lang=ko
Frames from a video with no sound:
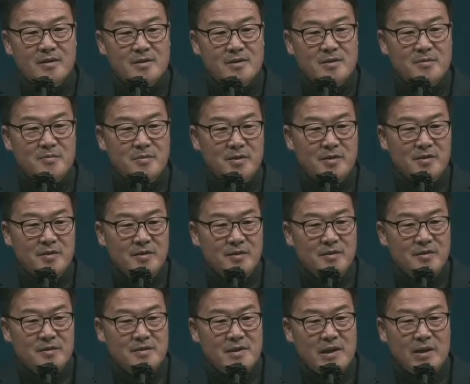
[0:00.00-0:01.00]

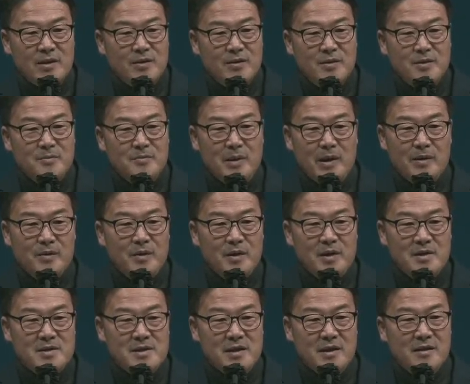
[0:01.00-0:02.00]
짐승은 자연을
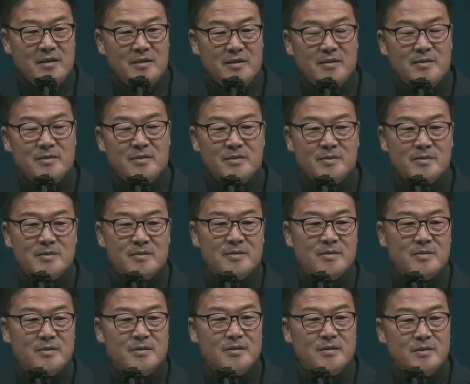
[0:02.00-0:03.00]
파괴하지 않아요.
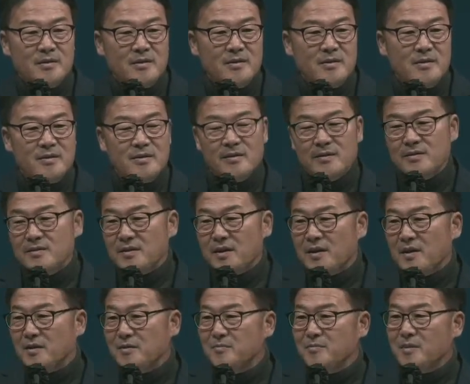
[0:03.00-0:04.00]

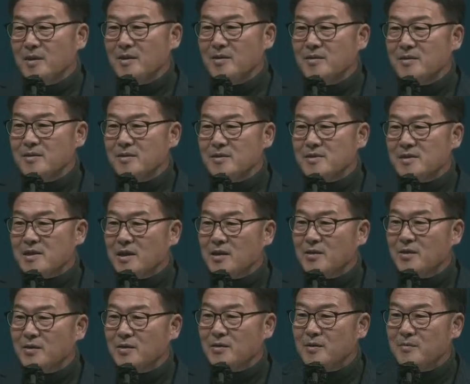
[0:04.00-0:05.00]
사람만
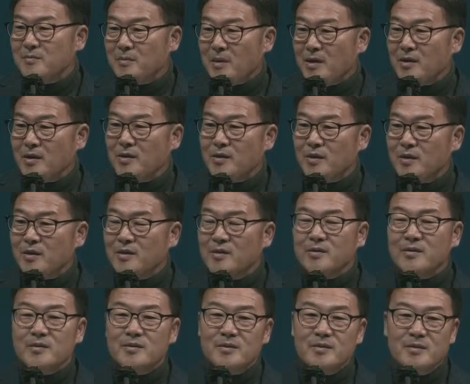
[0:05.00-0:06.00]
자연을 파괴해요.
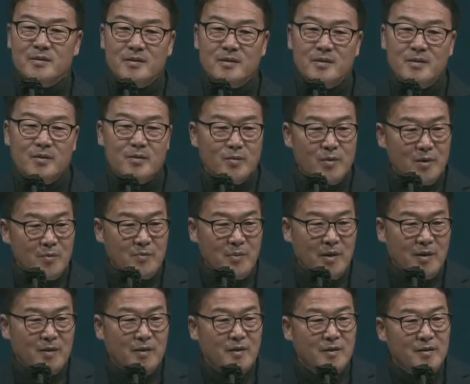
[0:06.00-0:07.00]
왜
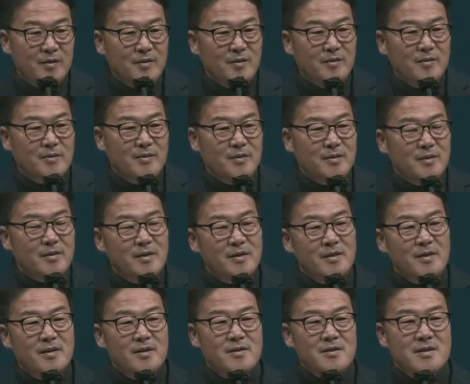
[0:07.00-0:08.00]
파괴해요?
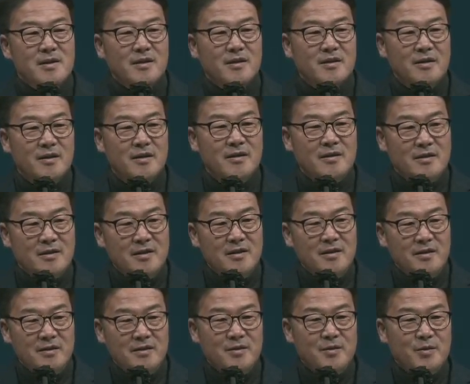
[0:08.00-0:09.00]
자기의
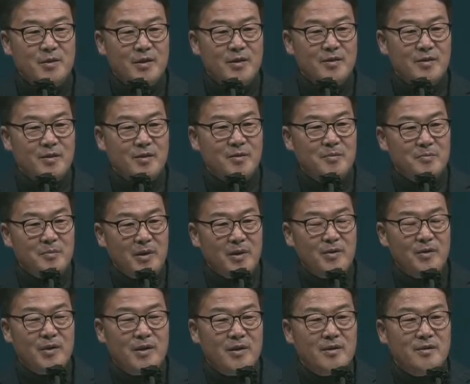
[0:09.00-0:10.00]
이익을 위해서
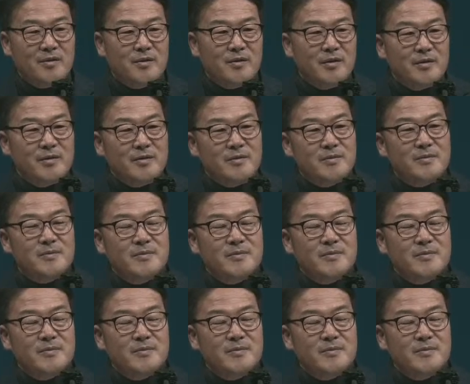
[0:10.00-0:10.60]
파괴하는 거예요.